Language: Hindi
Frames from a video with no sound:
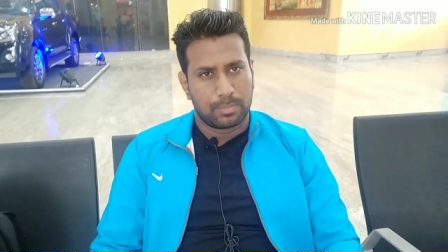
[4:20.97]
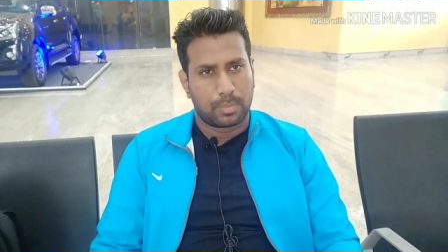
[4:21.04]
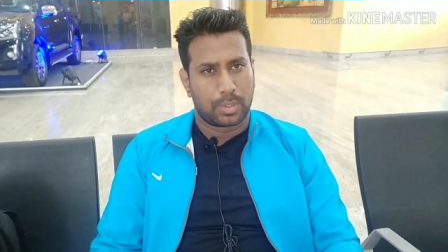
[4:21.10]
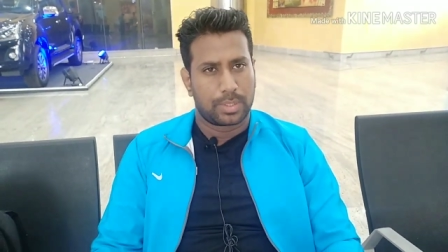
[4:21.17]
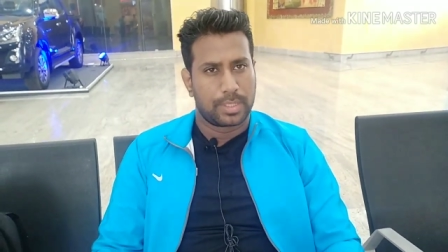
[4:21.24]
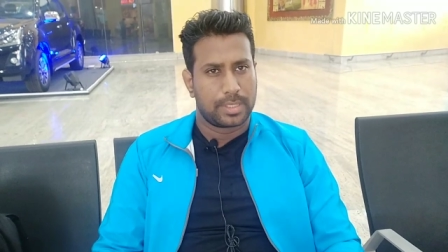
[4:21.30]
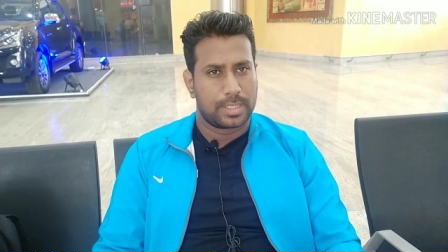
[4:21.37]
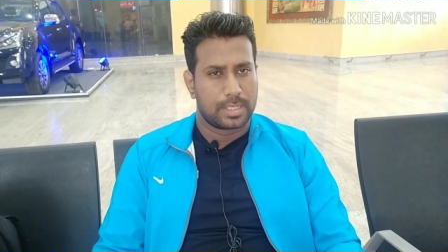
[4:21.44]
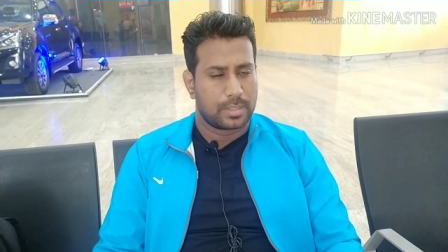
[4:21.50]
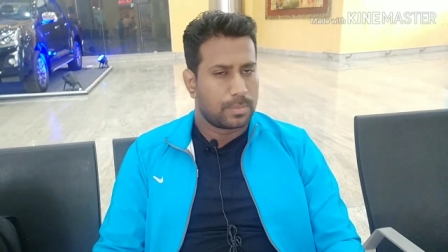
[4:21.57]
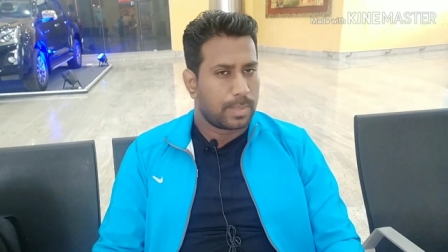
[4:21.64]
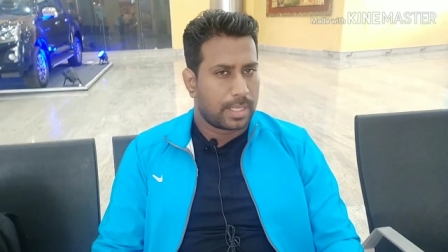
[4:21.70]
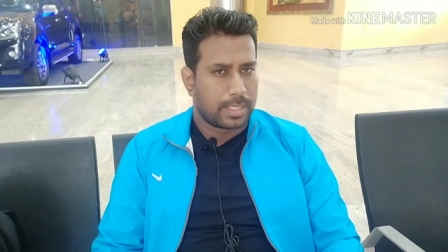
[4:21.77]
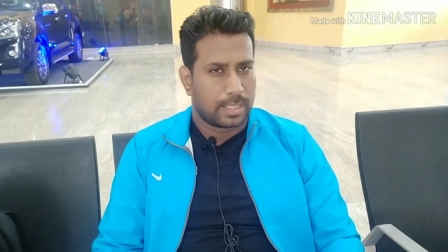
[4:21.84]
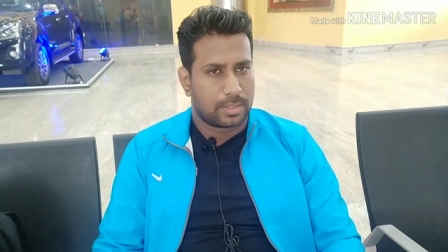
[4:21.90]
इंपॉर्टेंट चीज़ों
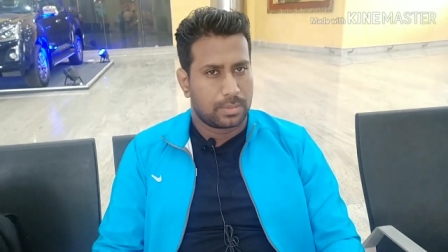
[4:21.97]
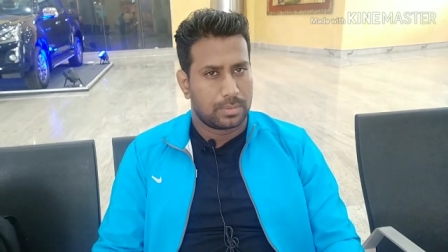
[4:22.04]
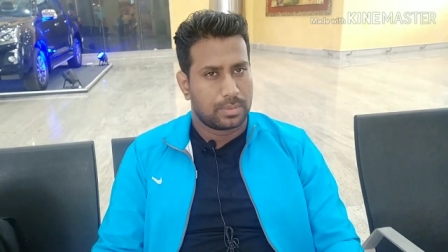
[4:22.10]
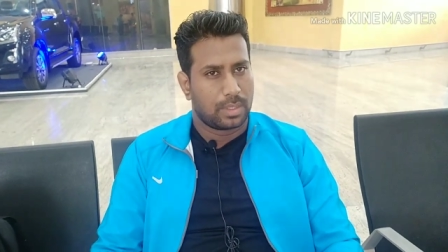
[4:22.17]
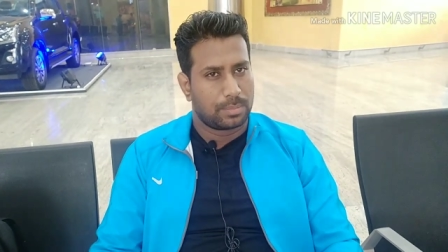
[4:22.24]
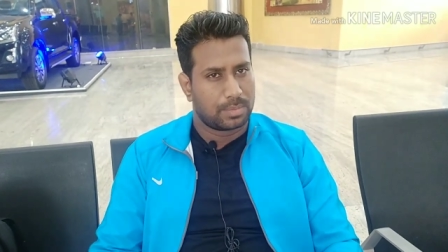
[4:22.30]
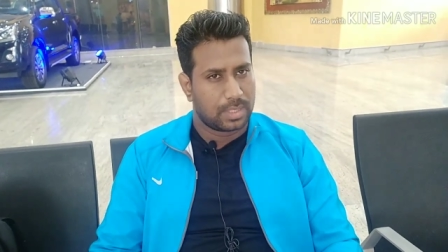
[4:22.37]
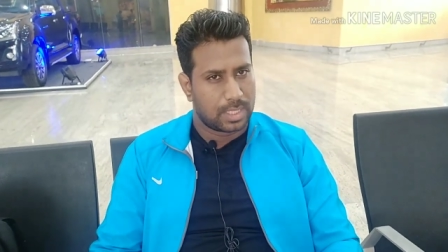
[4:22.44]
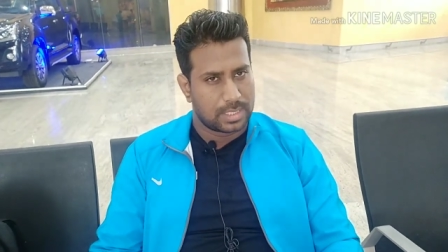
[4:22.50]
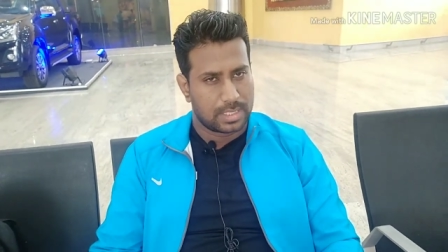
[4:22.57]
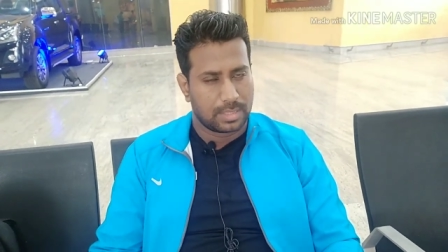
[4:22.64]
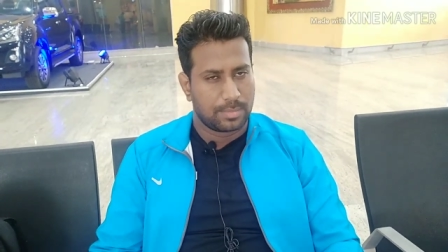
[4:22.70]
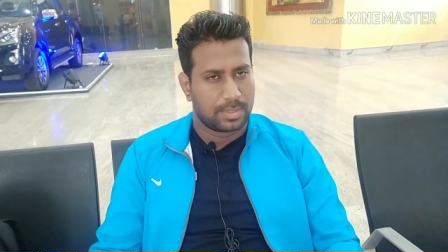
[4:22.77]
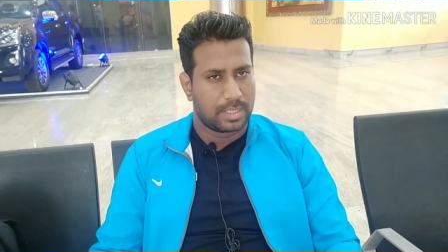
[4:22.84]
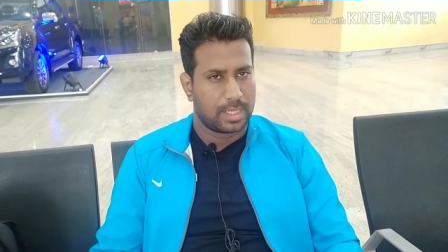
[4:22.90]
में आ जाता हूँ जो आपको लास्ट
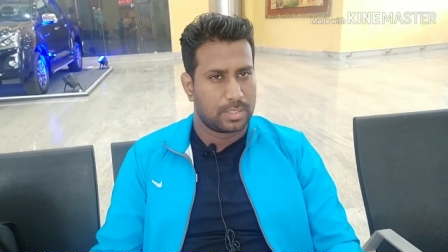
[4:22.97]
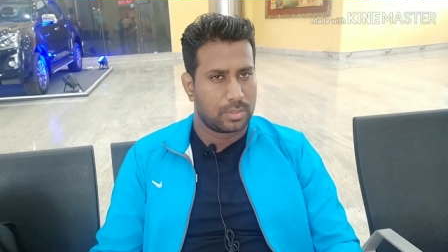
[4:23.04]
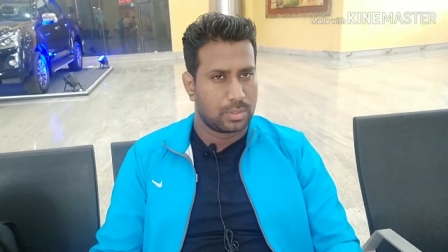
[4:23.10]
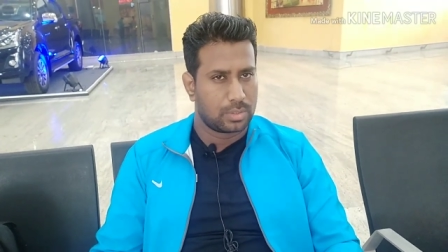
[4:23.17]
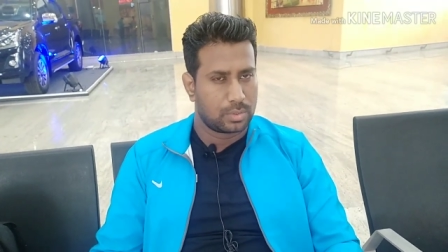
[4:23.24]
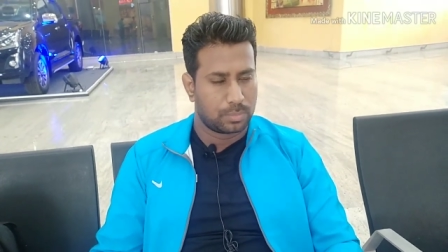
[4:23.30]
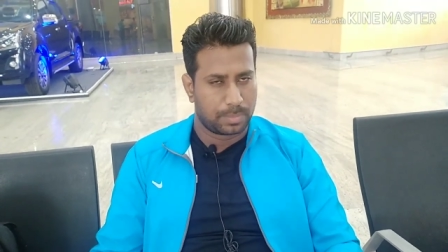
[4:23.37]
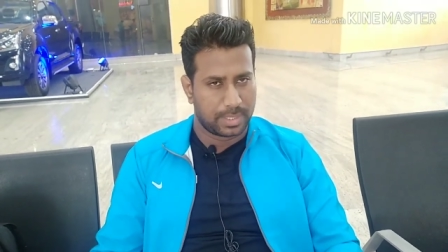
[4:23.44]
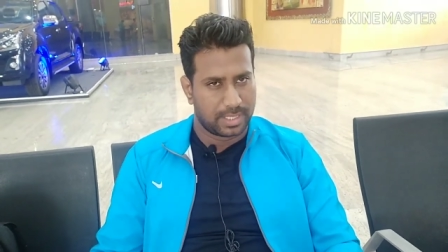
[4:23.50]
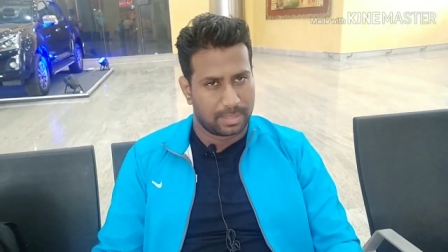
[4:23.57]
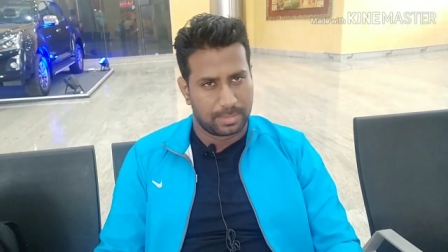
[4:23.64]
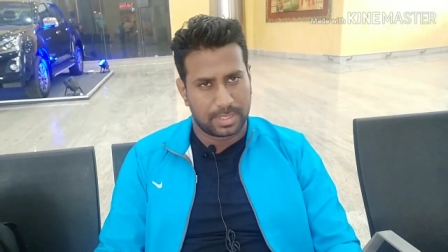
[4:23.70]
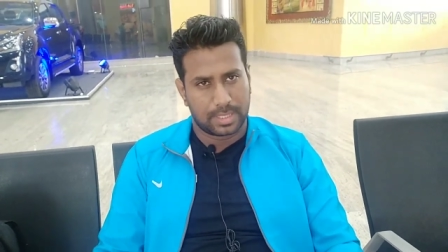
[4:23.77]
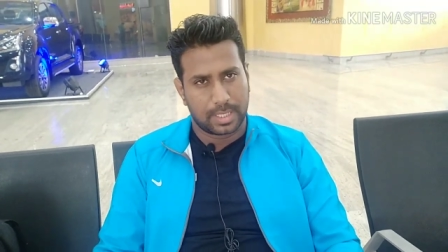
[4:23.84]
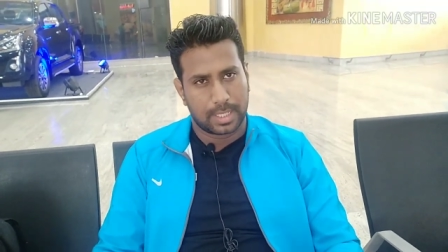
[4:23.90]
टाइम बता चुका हूँ रुपये
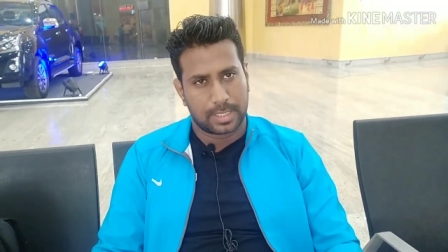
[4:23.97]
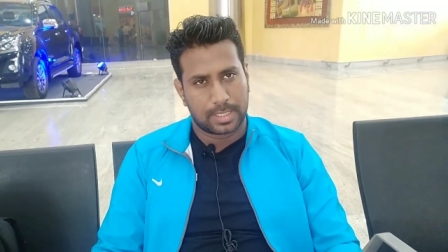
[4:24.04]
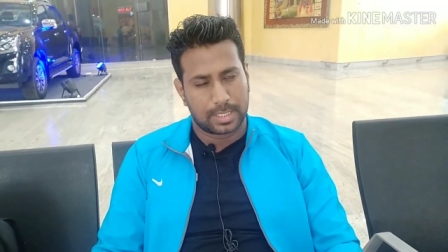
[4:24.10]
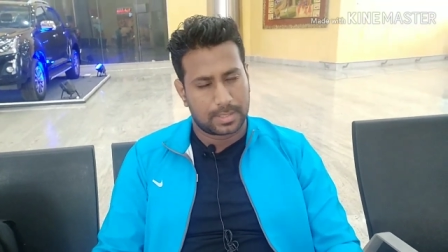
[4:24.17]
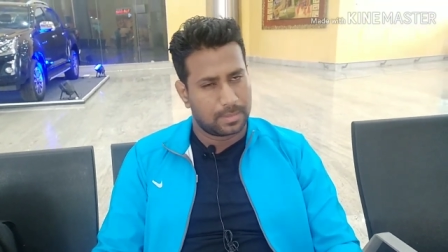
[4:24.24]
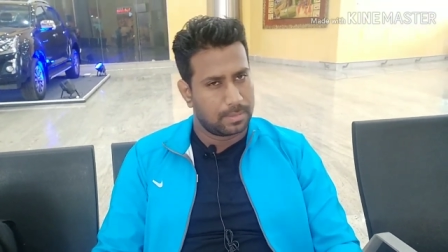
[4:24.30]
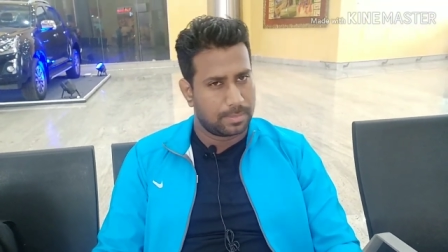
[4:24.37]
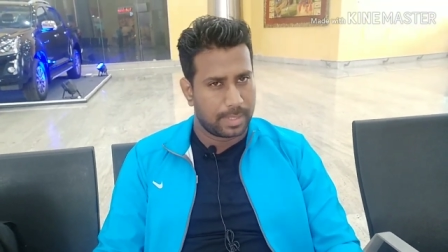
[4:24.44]
डेबिट कार्ड किसी भी